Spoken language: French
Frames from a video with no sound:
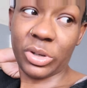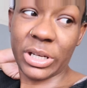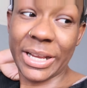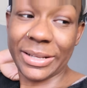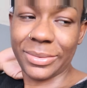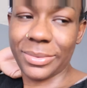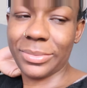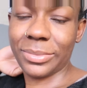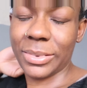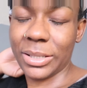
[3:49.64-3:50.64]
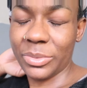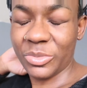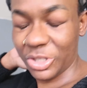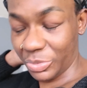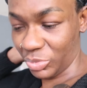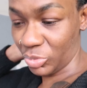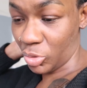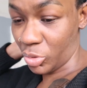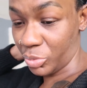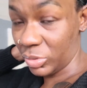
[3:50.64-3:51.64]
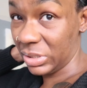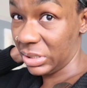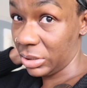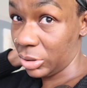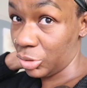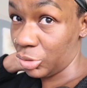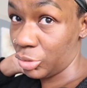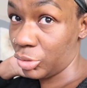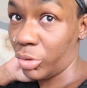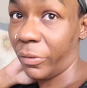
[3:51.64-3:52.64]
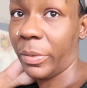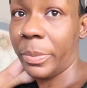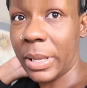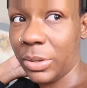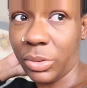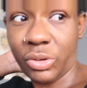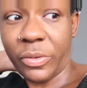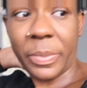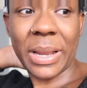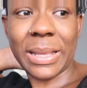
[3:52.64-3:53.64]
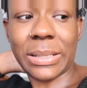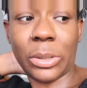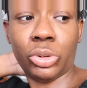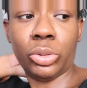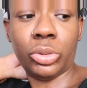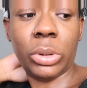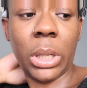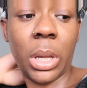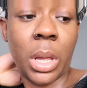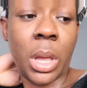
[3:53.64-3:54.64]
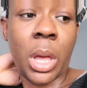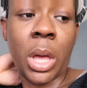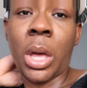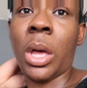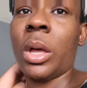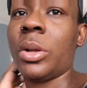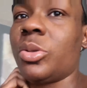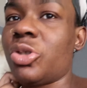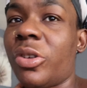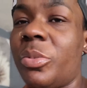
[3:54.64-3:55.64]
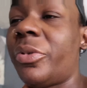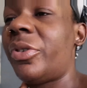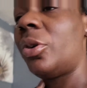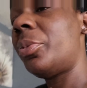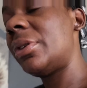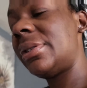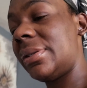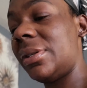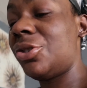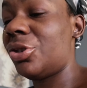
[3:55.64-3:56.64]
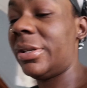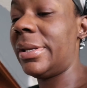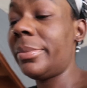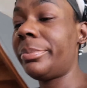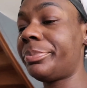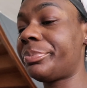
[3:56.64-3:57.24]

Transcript: Donc là, tranquille. Moi, je peux me reposer. Je ne fais pas de... Je vais pas à la salle aujourd'hui. Donc, je vais me faire un petit déjeuner.